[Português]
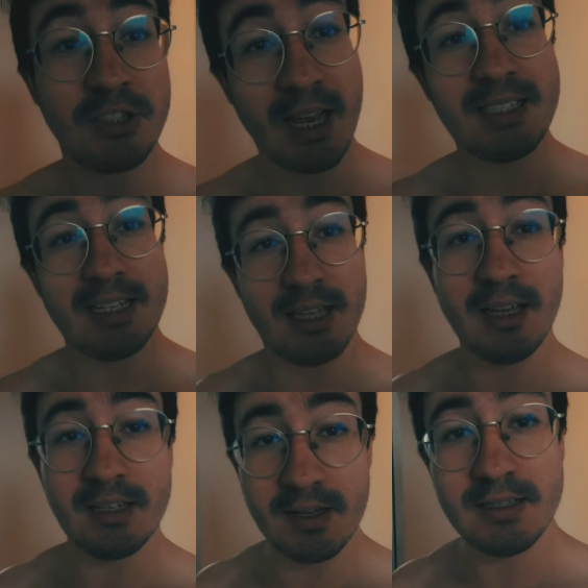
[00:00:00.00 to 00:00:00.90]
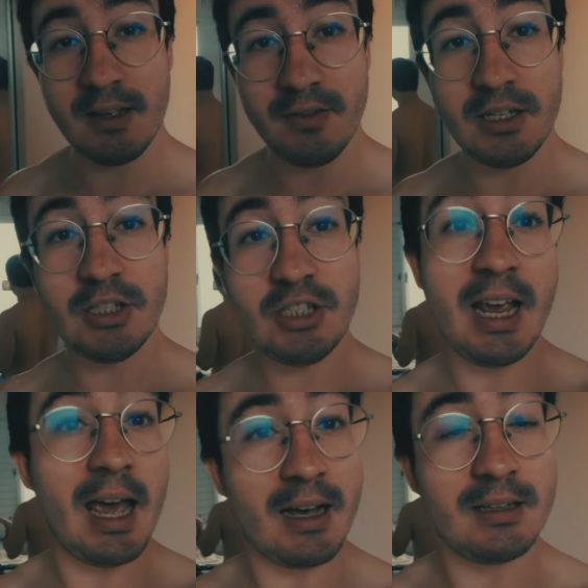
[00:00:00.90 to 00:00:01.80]
tem que aceitar que às vezes na vida a gente
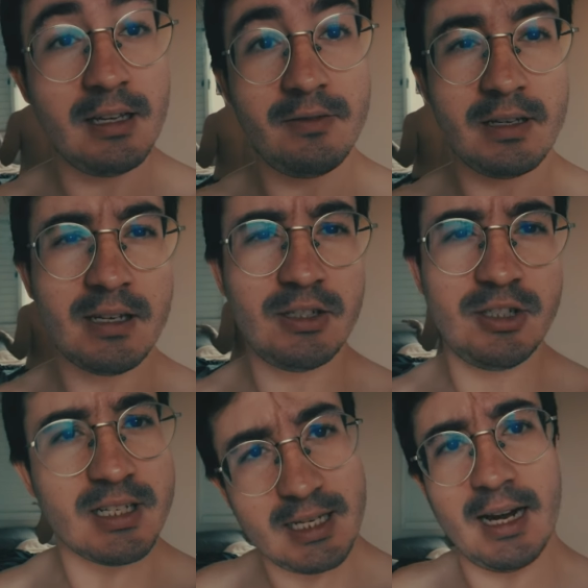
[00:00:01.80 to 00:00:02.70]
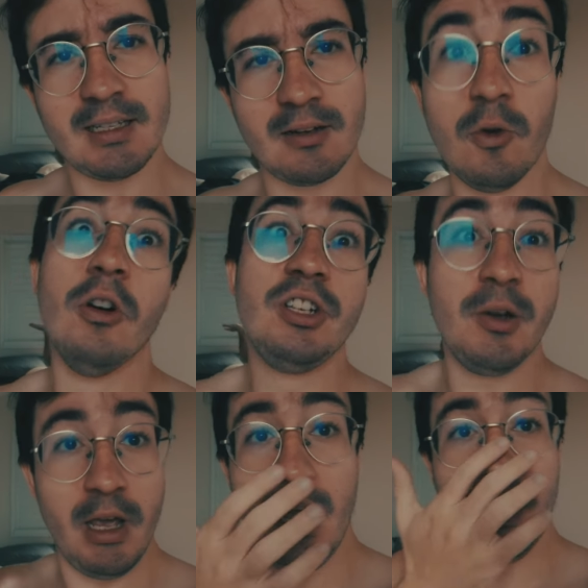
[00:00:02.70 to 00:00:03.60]
erra, e tem vezes que a gente acerta. Hoje
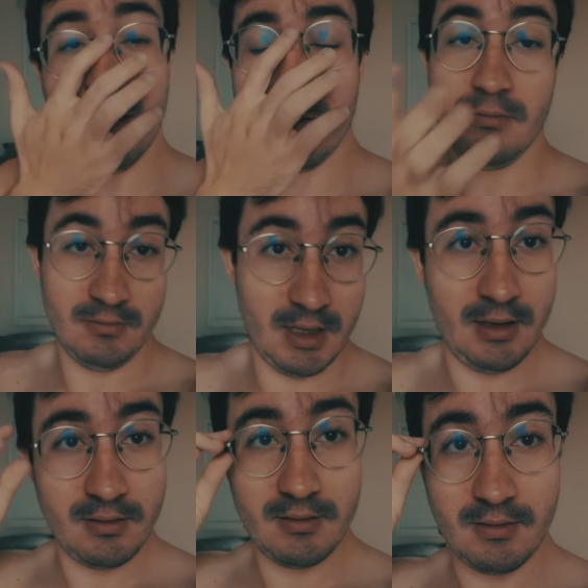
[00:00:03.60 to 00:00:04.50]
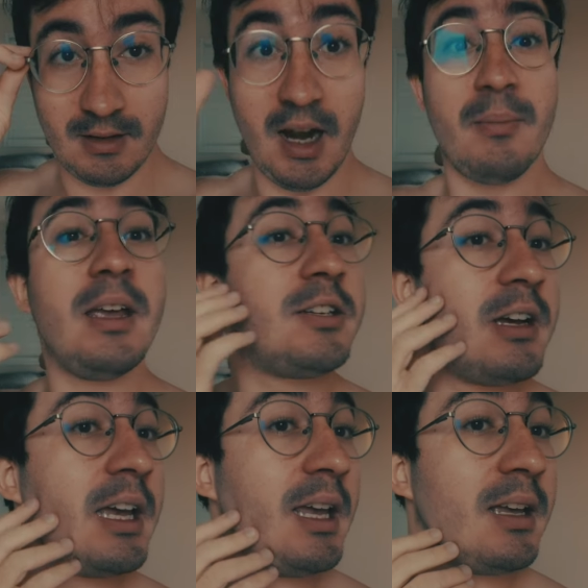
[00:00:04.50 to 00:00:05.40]
eu errei, né? Claramente eu
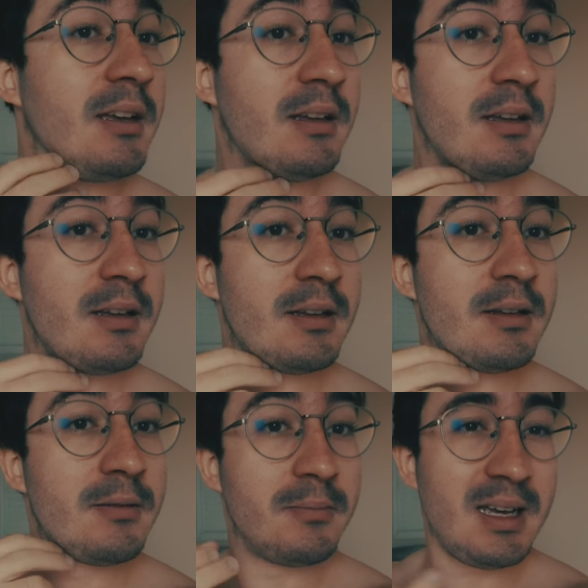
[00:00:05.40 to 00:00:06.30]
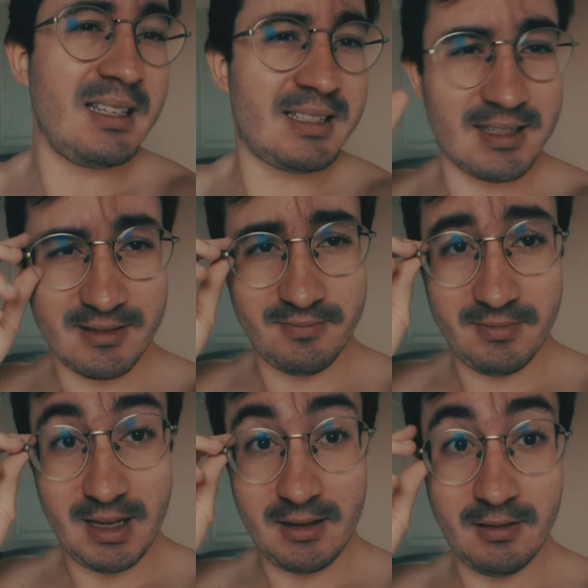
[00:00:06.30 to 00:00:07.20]
errei. Mas,
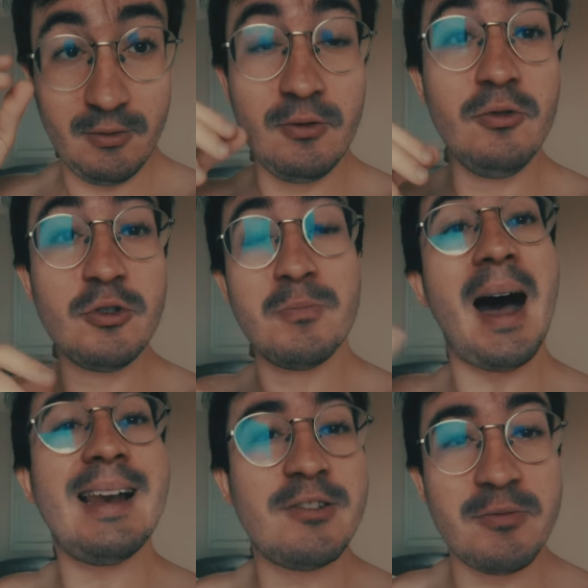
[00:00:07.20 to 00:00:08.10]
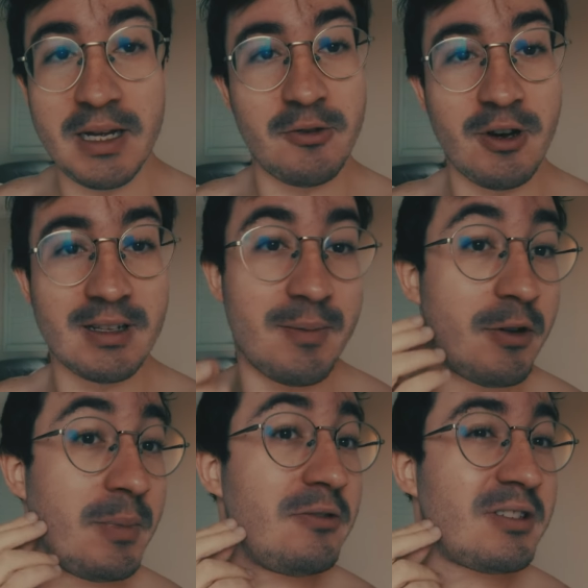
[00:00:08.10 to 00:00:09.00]
né, dos males o menor, né?
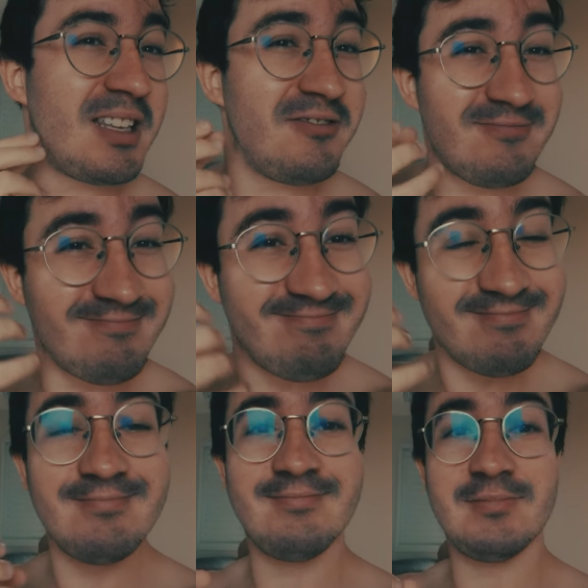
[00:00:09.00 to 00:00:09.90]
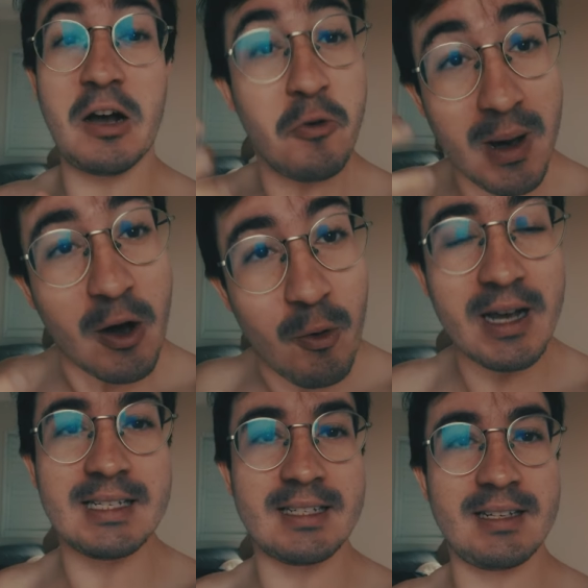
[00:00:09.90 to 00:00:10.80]
Pelo menos tem um, alguma
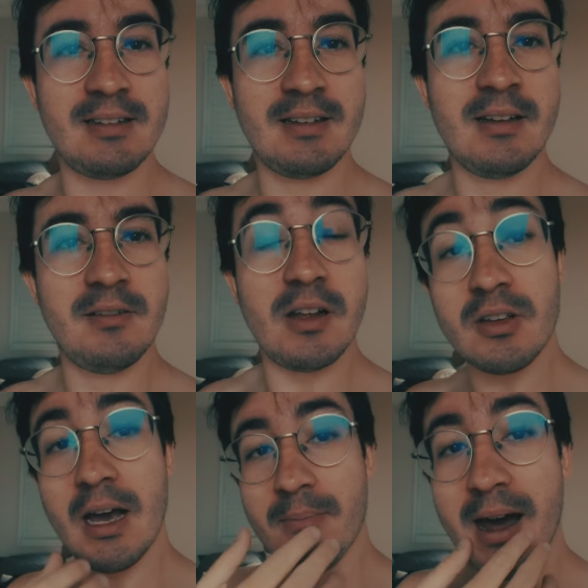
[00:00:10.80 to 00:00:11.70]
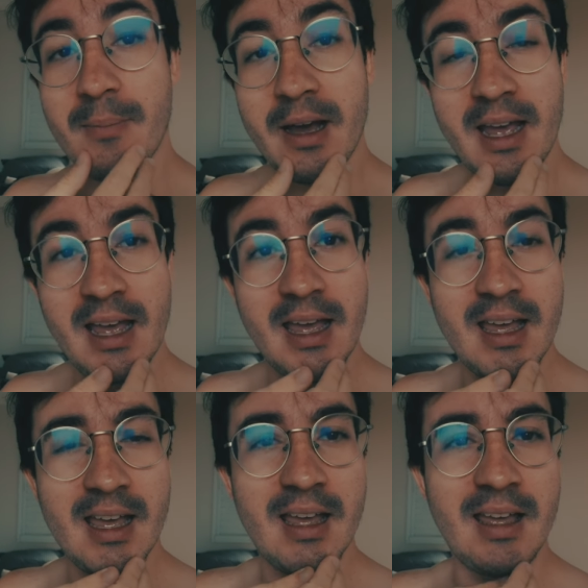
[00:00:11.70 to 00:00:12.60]
coisa, né? Falam que a barba
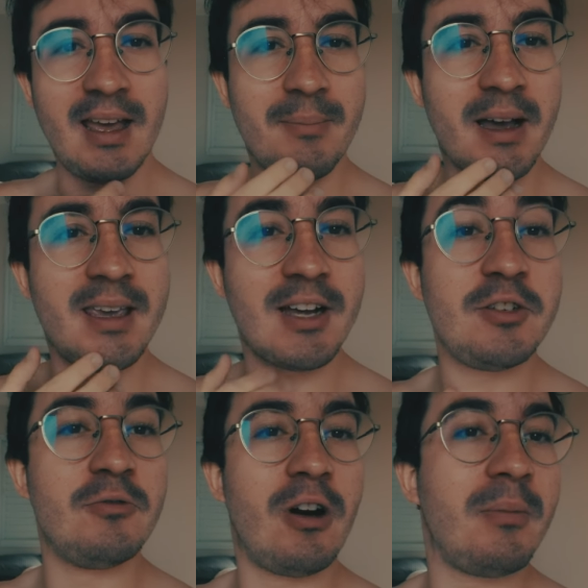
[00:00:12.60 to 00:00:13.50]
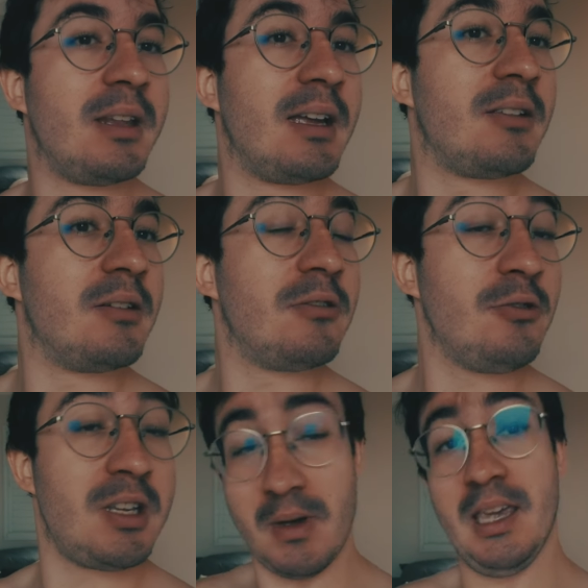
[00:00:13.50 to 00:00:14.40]
é, é, a maquiagem do homem, né? Então eu
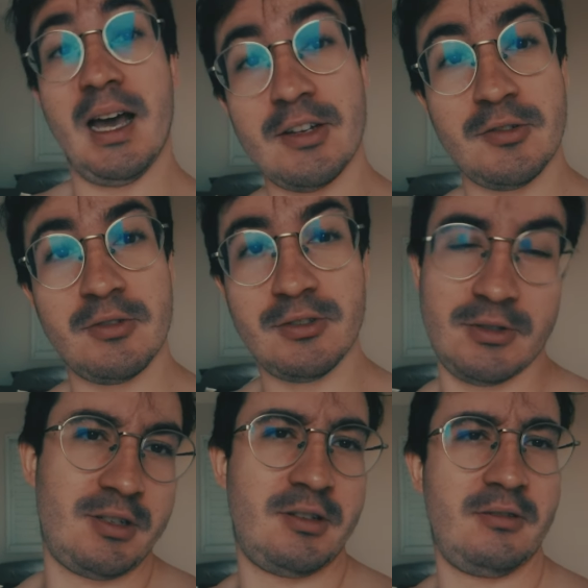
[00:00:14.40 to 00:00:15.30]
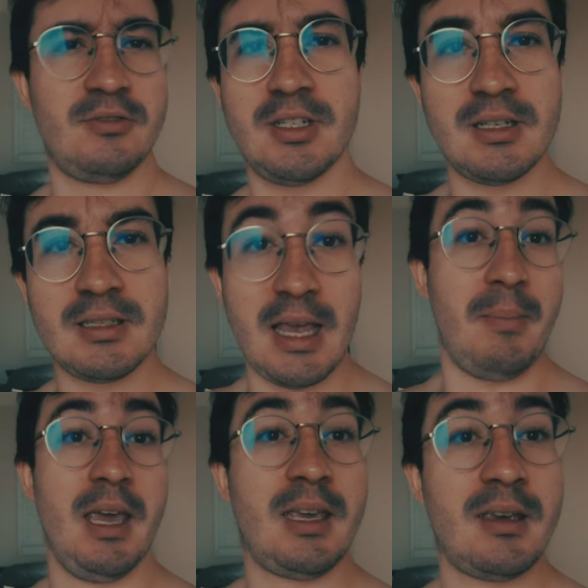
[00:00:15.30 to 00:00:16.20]
tô sem maquiagem hoje. Hoje é só um dia sem make.